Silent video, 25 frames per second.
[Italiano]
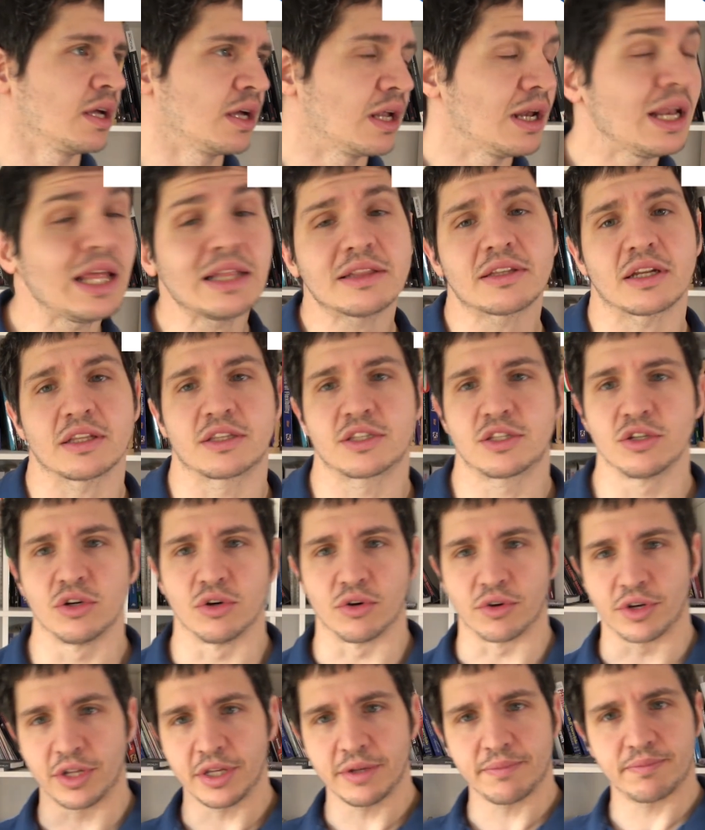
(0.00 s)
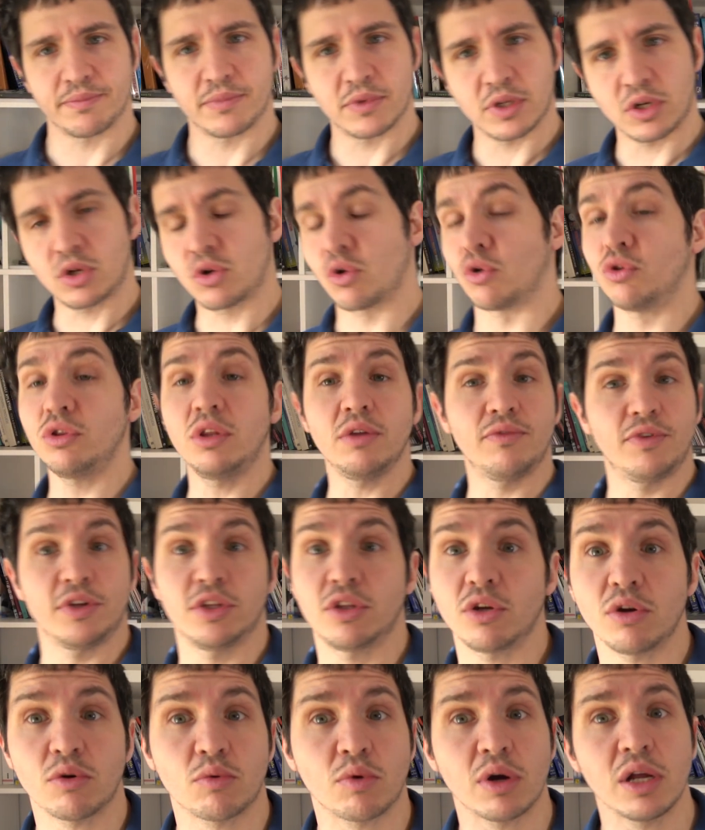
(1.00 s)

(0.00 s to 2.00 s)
Le trazioni condividono